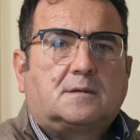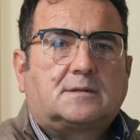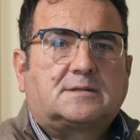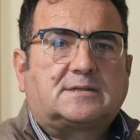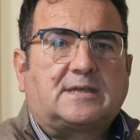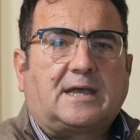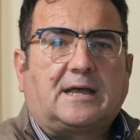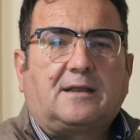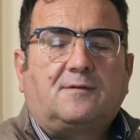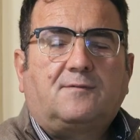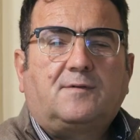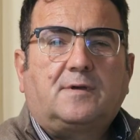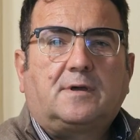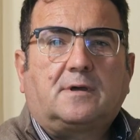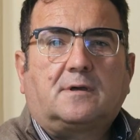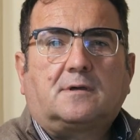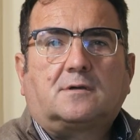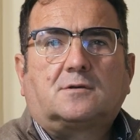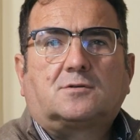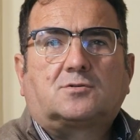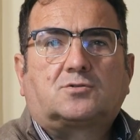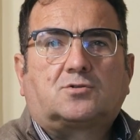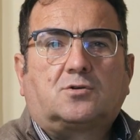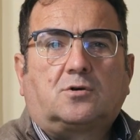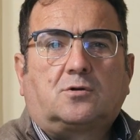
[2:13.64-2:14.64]
Salve,
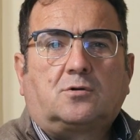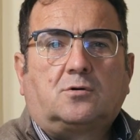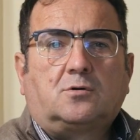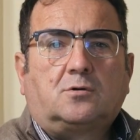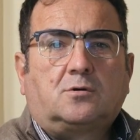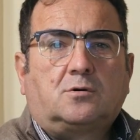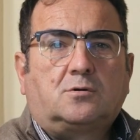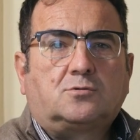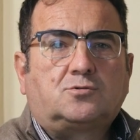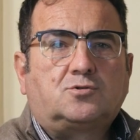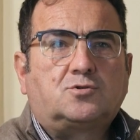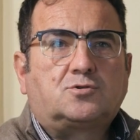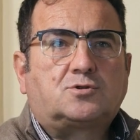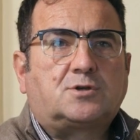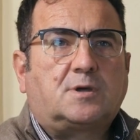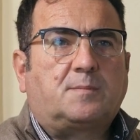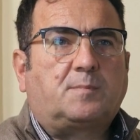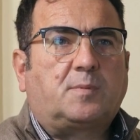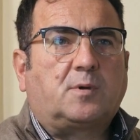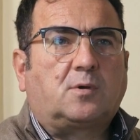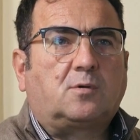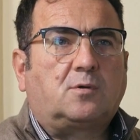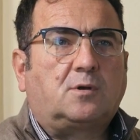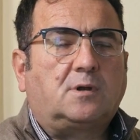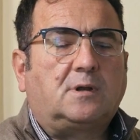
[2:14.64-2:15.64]
sono
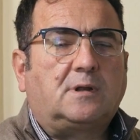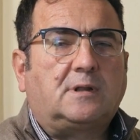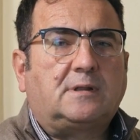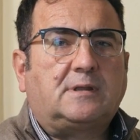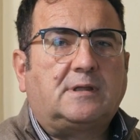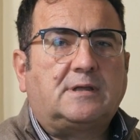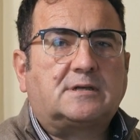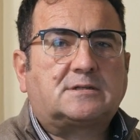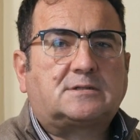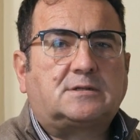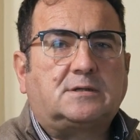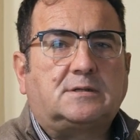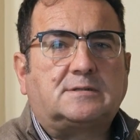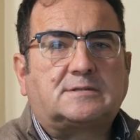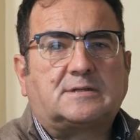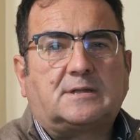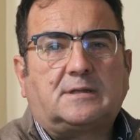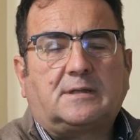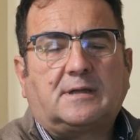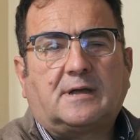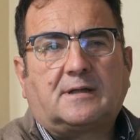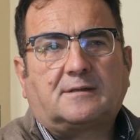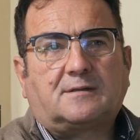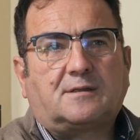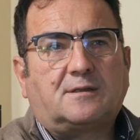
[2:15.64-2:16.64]
Giuseppe Corinaldesi,
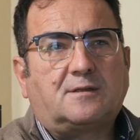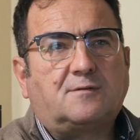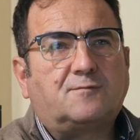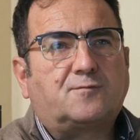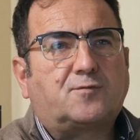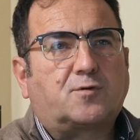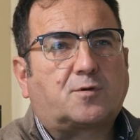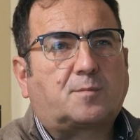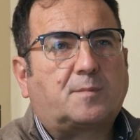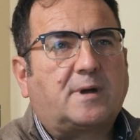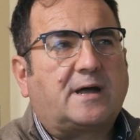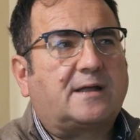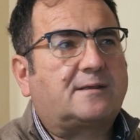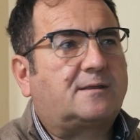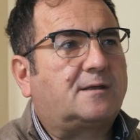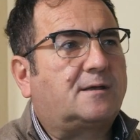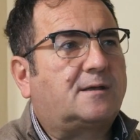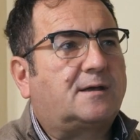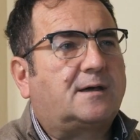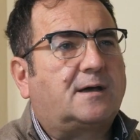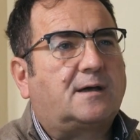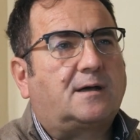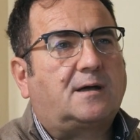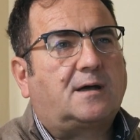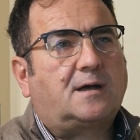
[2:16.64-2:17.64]
insegnante di
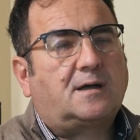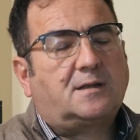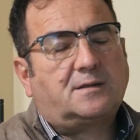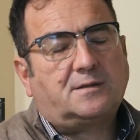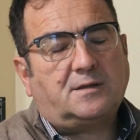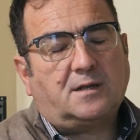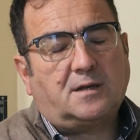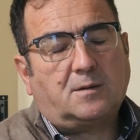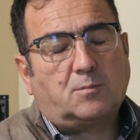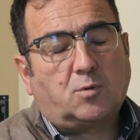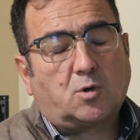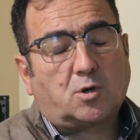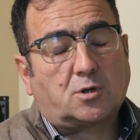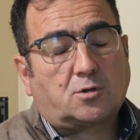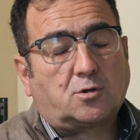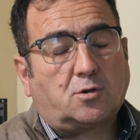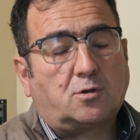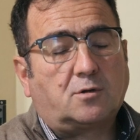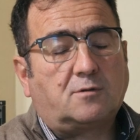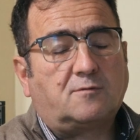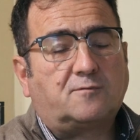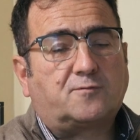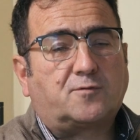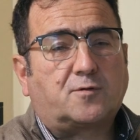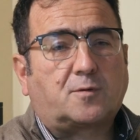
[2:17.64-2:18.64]
informatica del
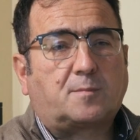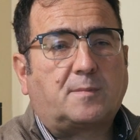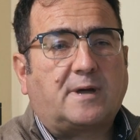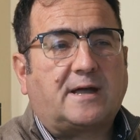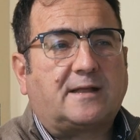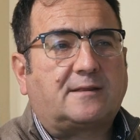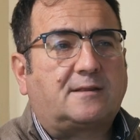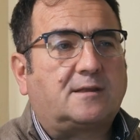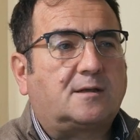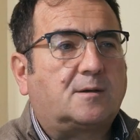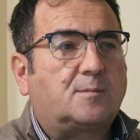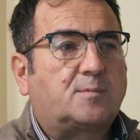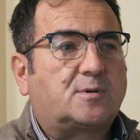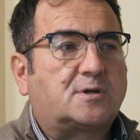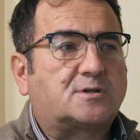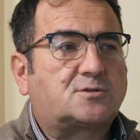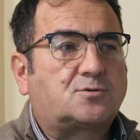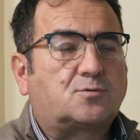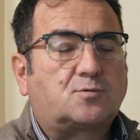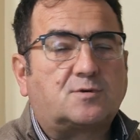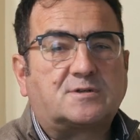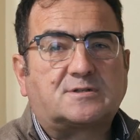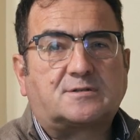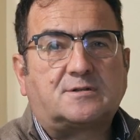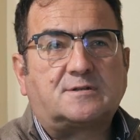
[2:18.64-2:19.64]
laboratorio di informatica
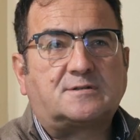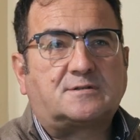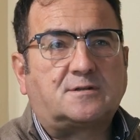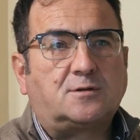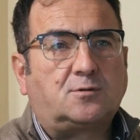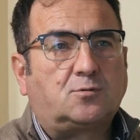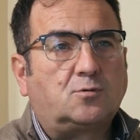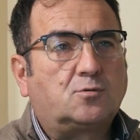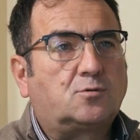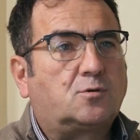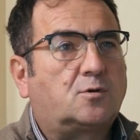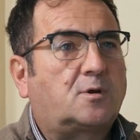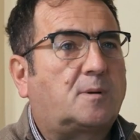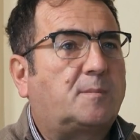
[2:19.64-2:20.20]
presso questo istituto